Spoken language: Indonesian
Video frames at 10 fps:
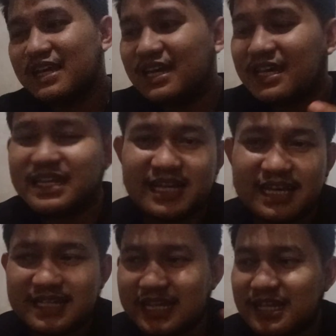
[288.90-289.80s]
Iya, jadi
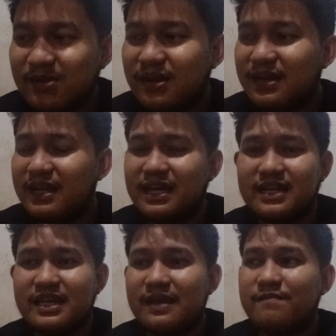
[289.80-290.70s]
kisahnya tuh kan
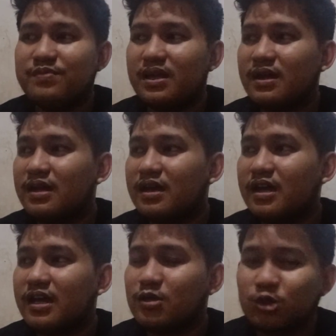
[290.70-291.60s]
akhirnya
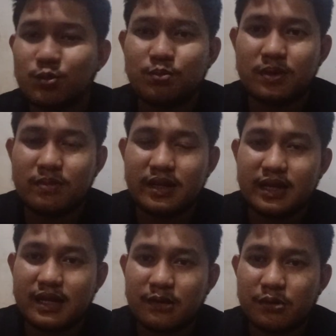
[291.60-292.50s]
uh, YouTube
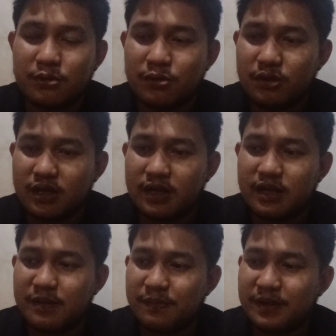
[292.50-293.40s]
memberikan aku
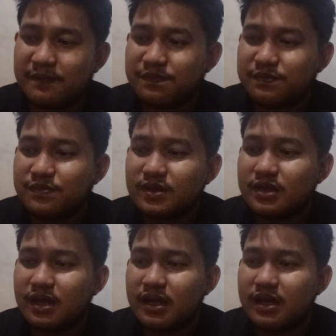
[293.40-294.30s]
uh, apa
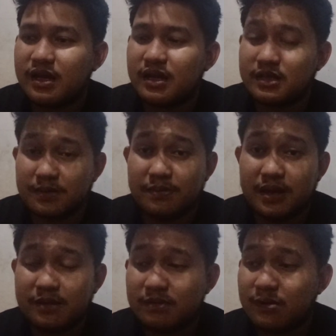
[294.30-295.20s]
uh,
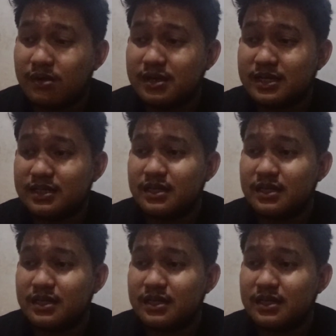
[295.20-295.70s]
Gmail bahwa